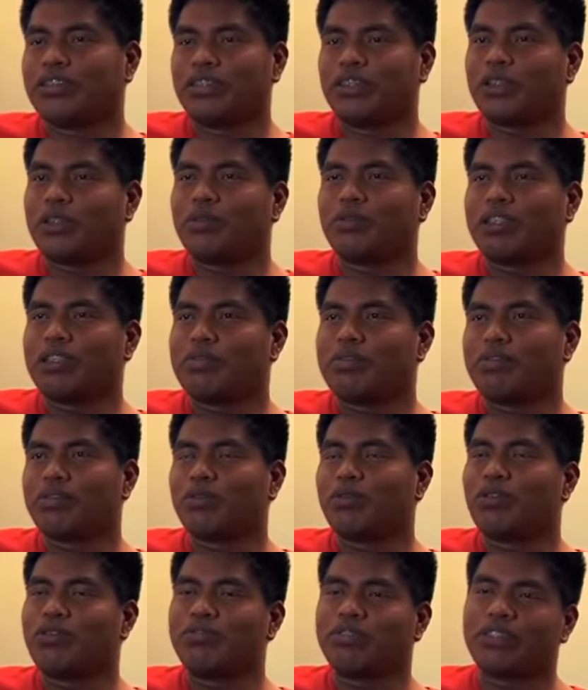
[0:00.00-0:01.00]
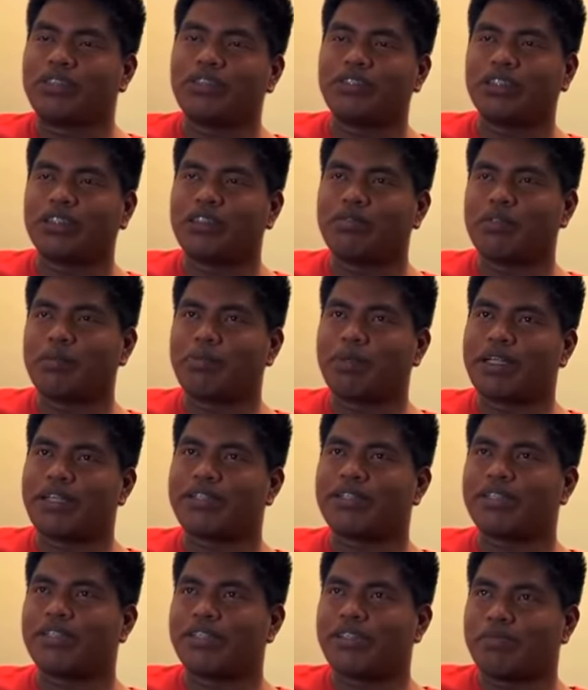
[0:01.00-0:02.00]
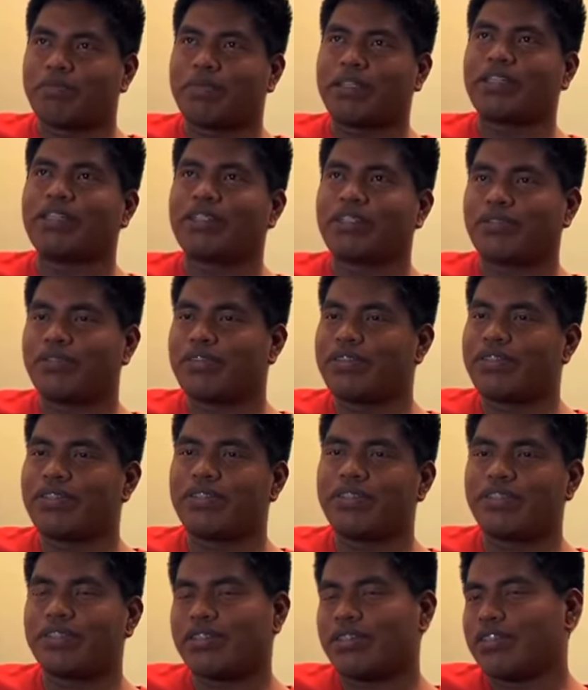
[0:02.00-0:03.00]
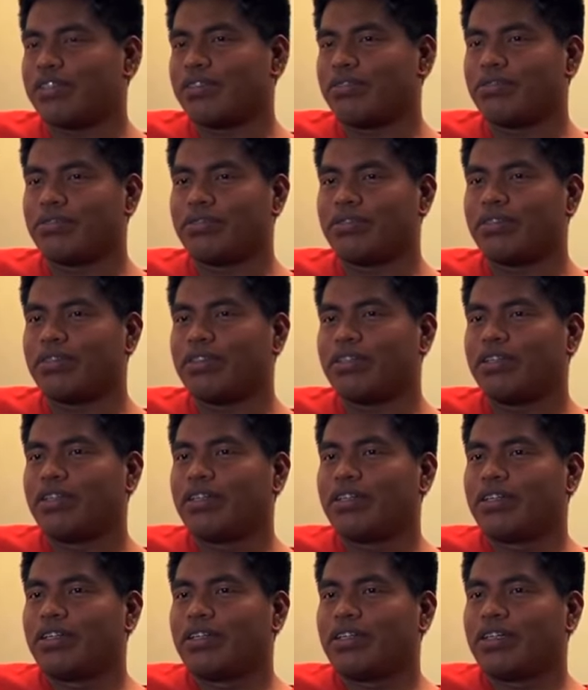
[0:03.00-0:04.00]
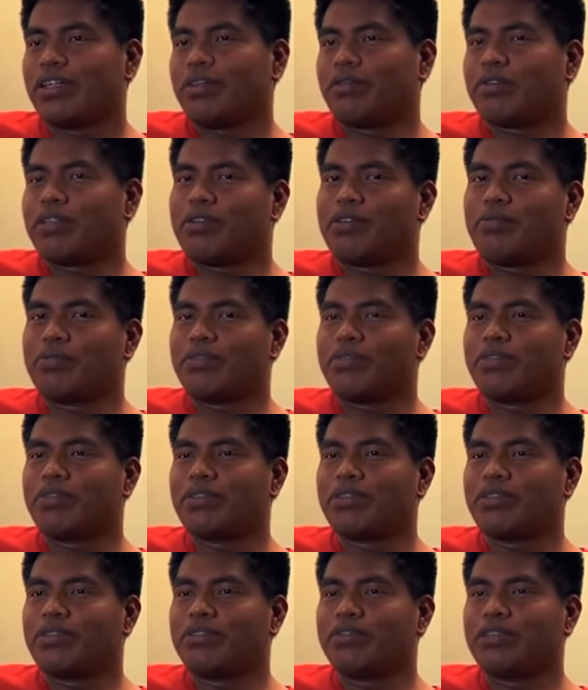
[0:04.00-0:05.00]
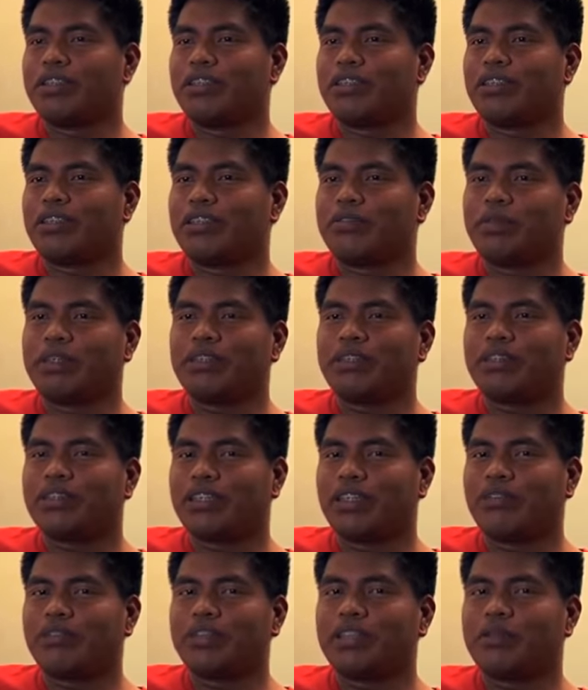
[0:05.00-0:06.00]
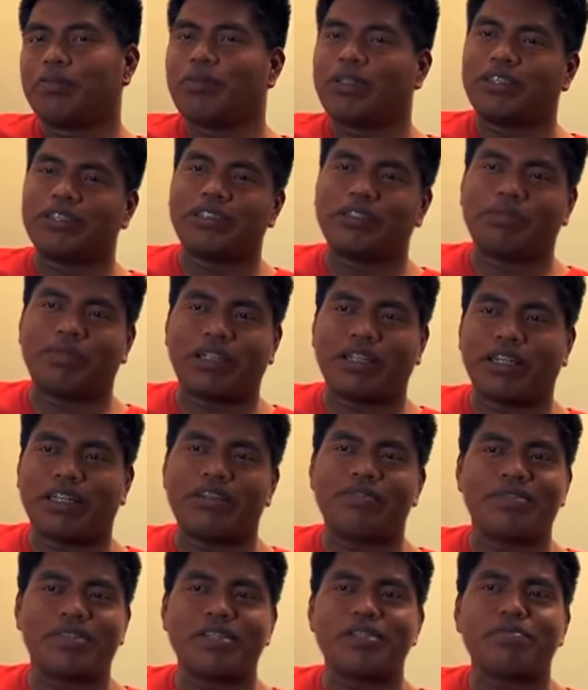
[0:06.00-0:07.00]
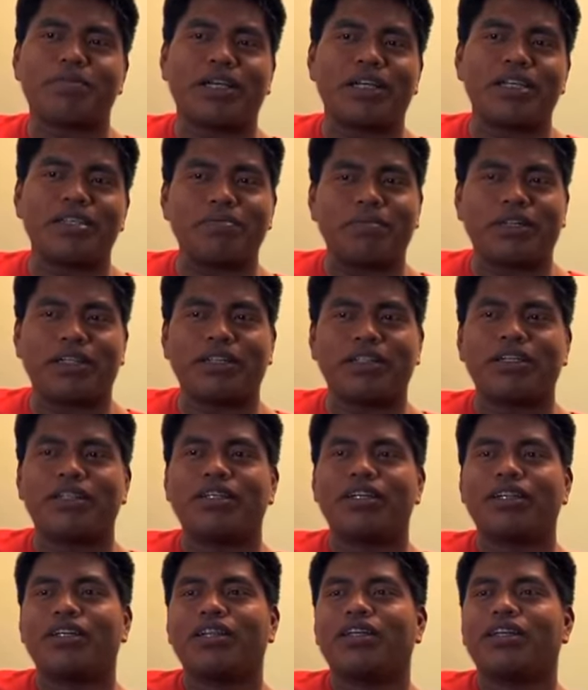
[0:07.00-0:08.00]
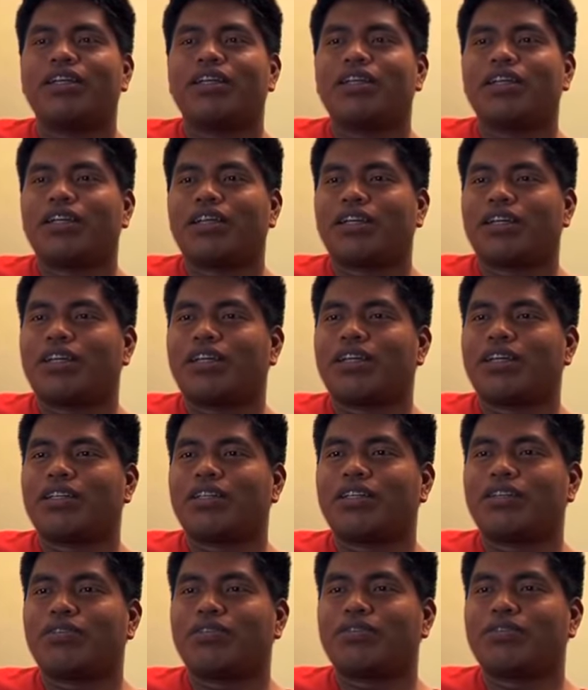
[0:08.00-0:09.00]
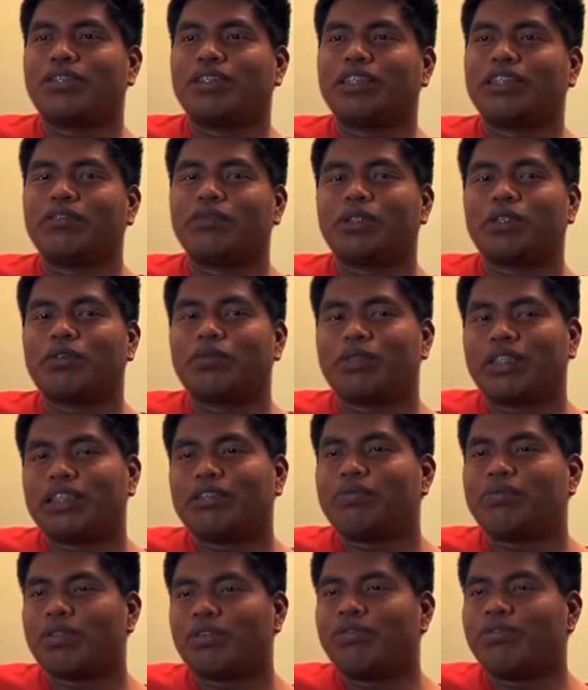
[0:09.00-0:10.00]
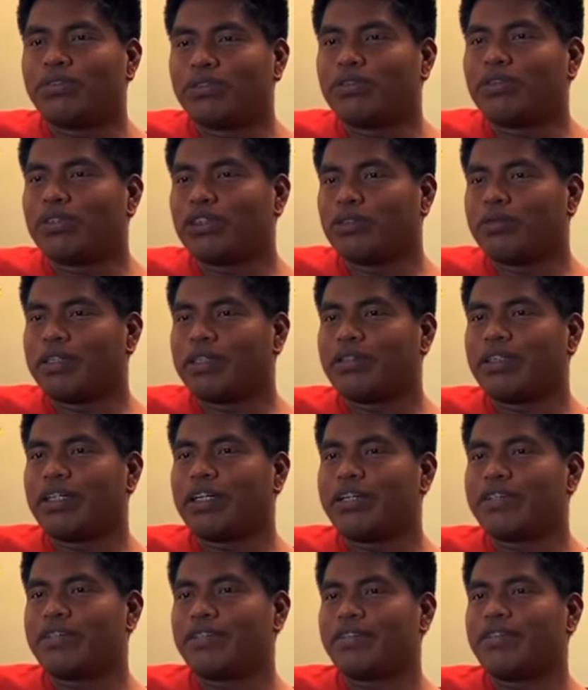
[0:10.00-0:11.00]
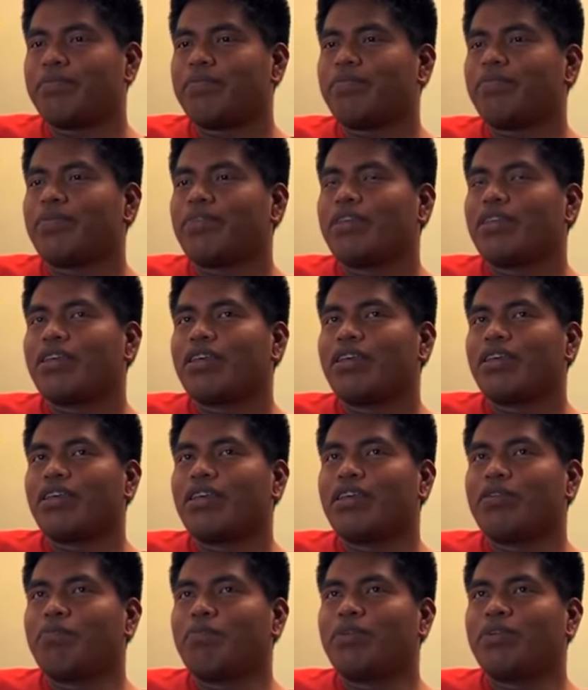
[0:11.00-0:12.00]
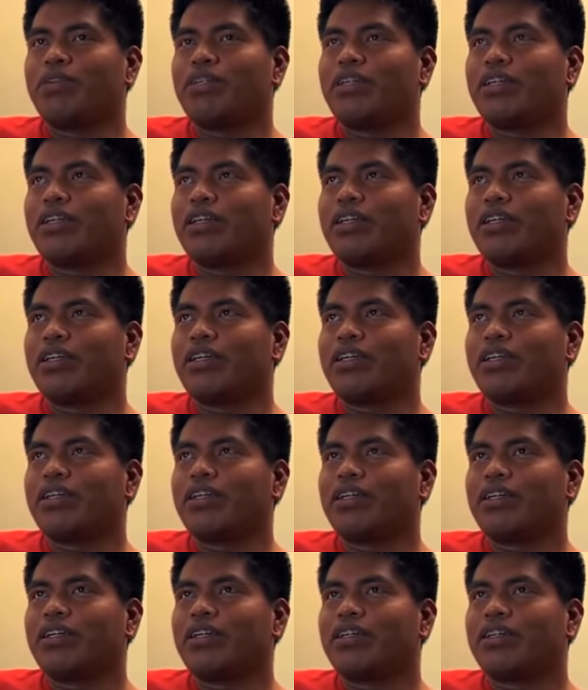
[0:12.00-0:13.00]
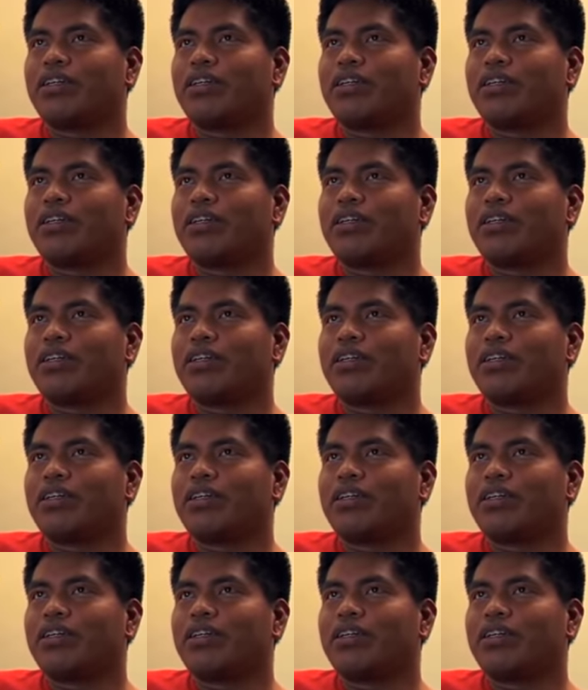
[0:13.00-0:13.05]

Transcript: Isso é um tema novo, inclusive para a gente, para os indígenas, é um, é um tema muito novo e nós precisamos de participar cada vez mais para é, ter um conhecimento mais profundo sobre o RED e poder